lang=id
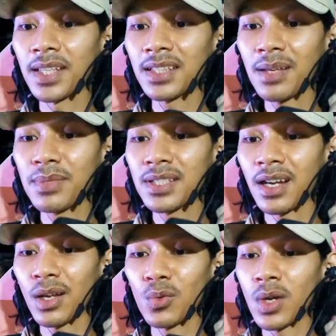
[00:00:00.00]
kita bisa
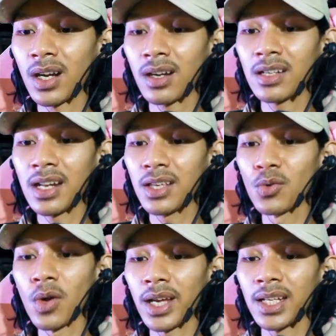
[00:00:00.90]
keluar dari
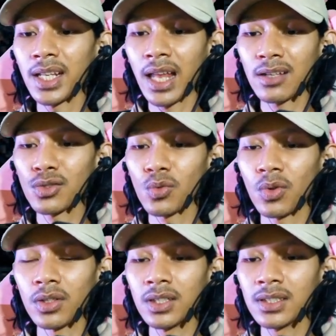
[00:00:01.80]
gua ini
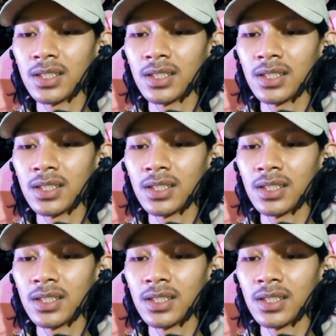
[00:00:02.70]
langsung.